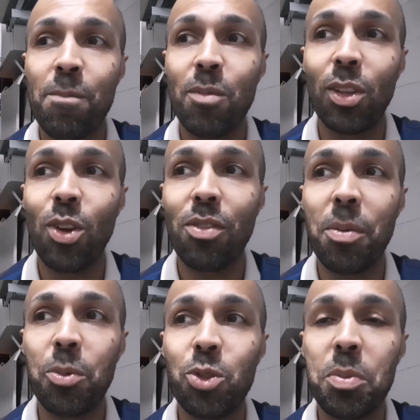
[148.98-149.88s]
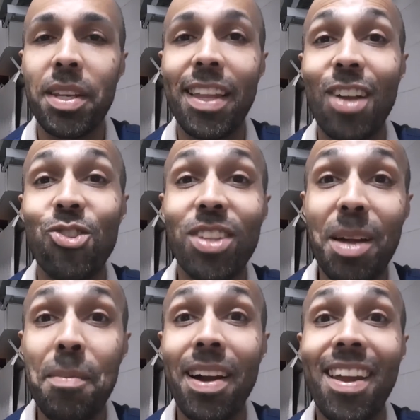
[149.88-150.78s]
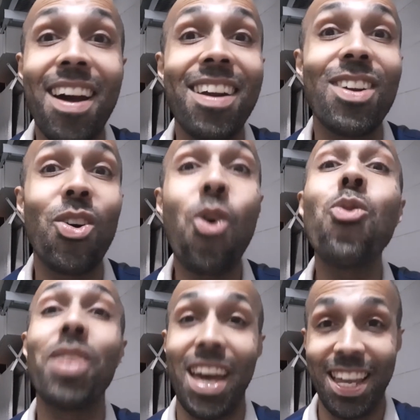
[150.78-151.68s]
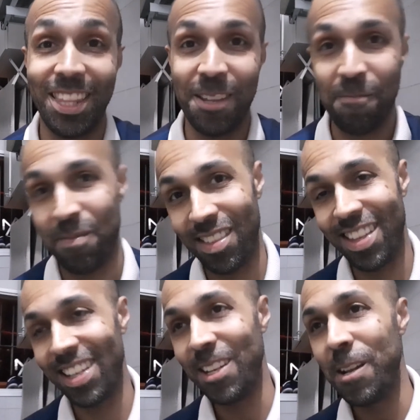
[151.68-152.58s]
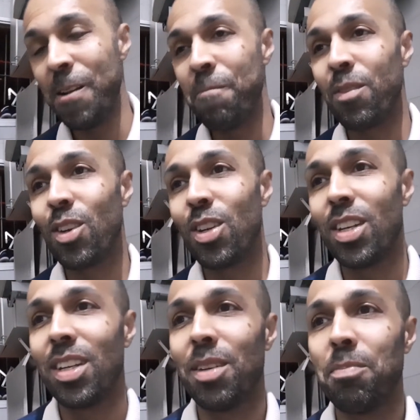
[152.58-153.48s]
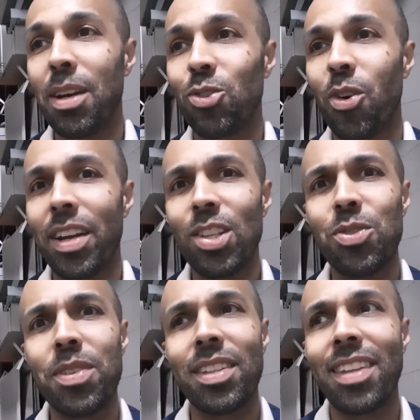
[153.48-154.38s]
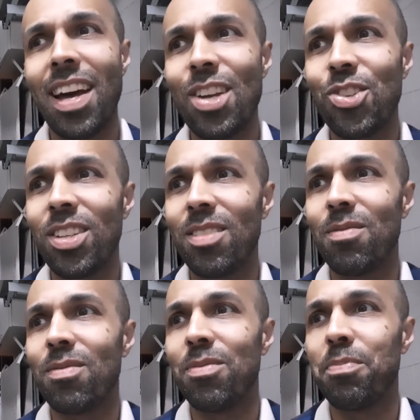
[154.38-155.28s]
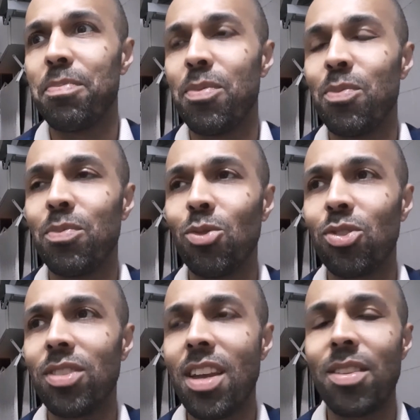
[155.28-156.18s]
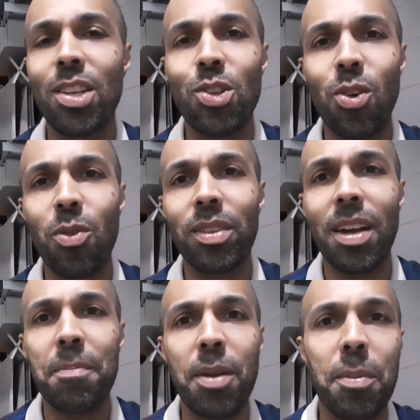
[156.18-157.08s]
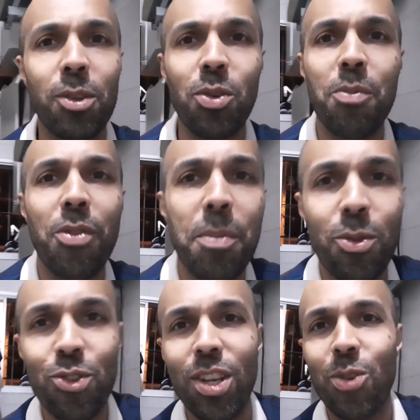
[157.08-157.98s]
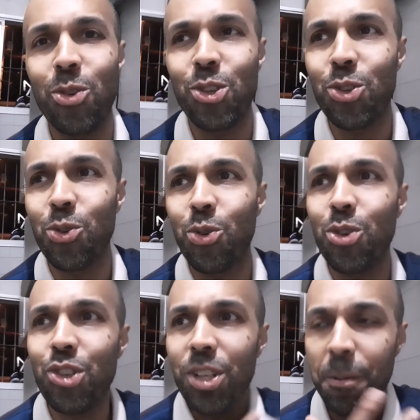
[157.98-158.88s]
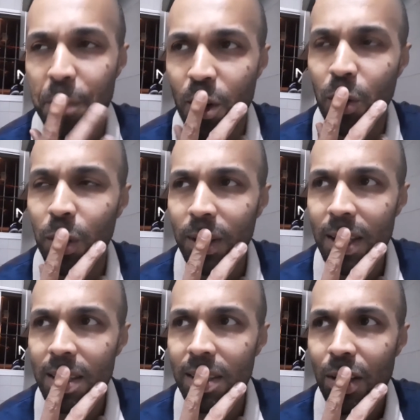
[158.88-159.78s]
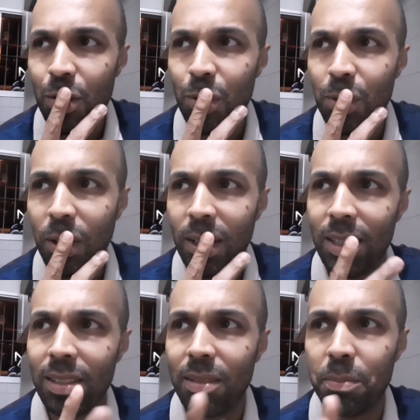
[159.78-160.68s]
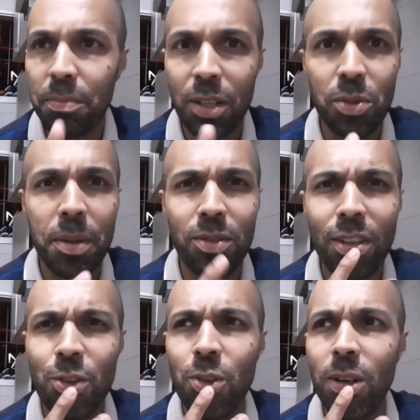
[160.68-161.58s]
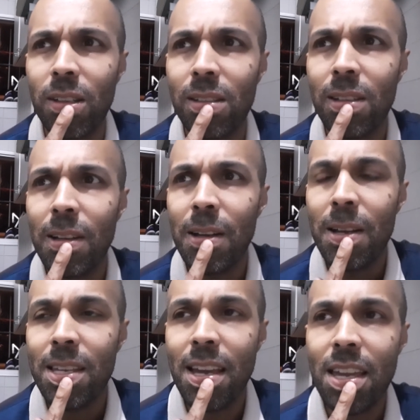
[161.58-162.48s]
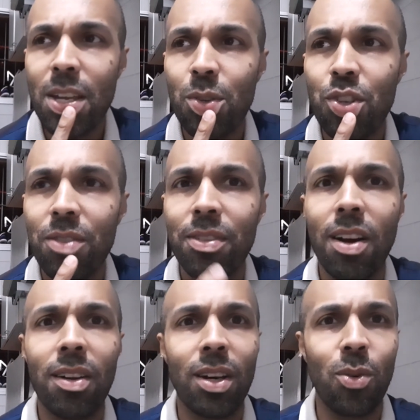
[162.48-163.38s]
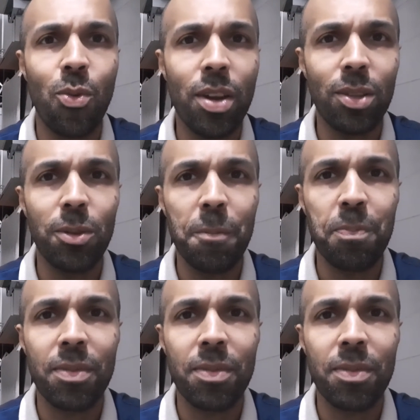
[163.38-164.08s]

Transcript: uma nova possibilidade de trabalhar online, né? Mas qual é a desvantagem? Não sei, deixa eu contar pelo menos como foi meu dia hoje. Hoje eu acordei 7 horas, mais ou menos 7 horas, e aí eu tive aula 8,